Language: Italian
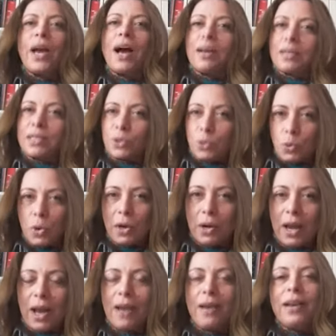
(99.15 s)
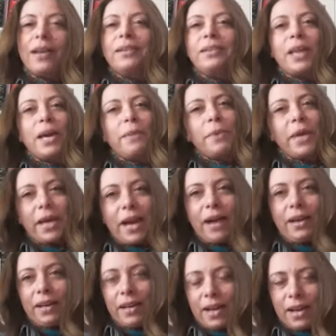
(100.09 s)
a scuola dai miei
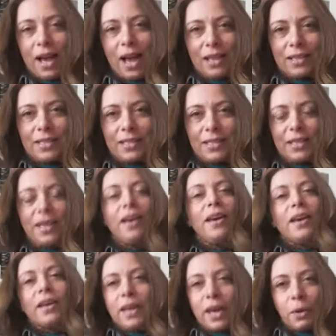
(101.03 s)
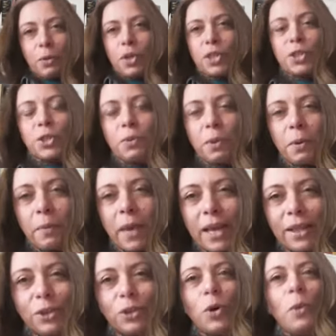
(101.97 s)
cari ragazzi che in questo
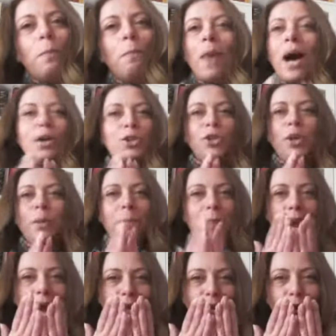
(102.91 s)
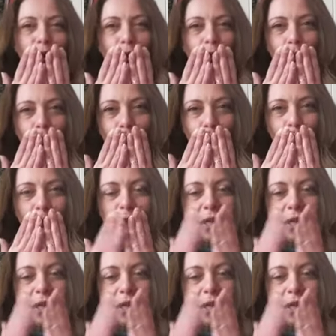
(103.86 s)
momento bacio e abbraccio.